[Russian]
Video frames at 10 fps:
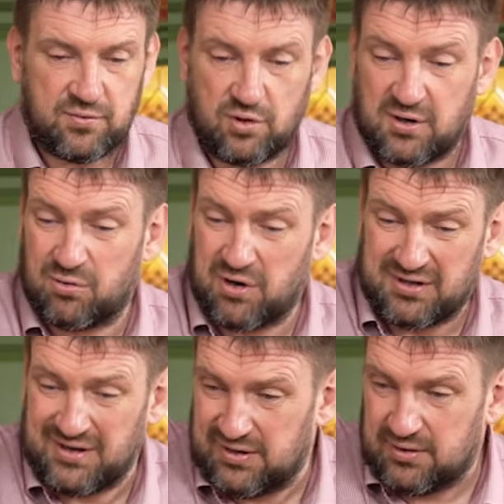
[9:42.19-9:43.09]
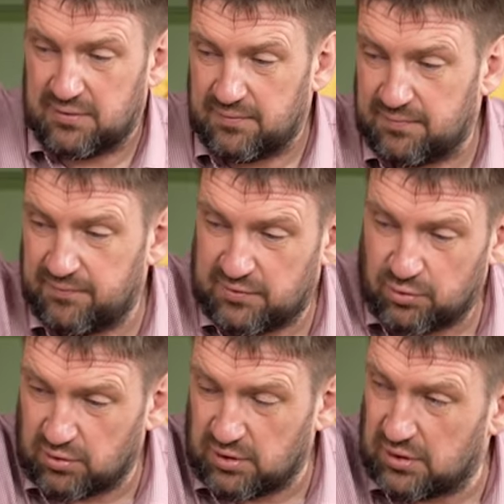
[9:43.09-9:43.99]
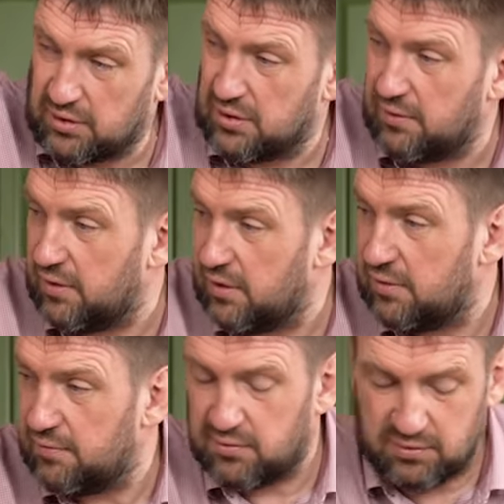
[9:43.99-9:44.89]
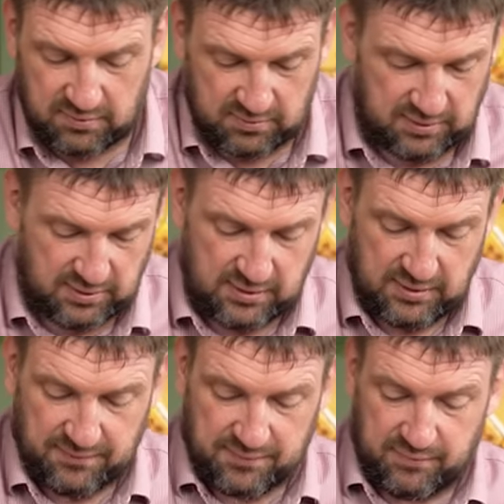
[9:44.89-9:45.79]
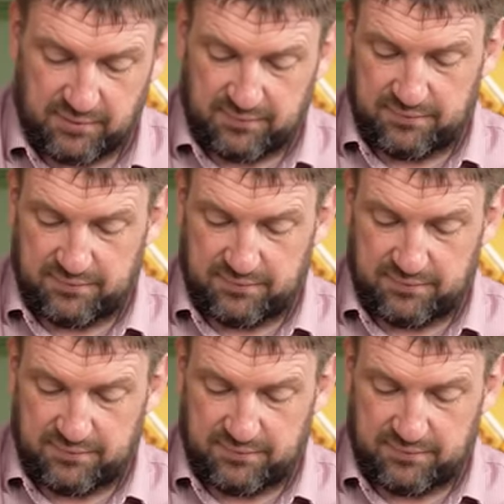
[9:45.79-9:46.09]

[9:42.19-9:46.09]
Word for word: Только аккуратно. Вот тут этот. Ага, давай. чуть не отрезал. Давай.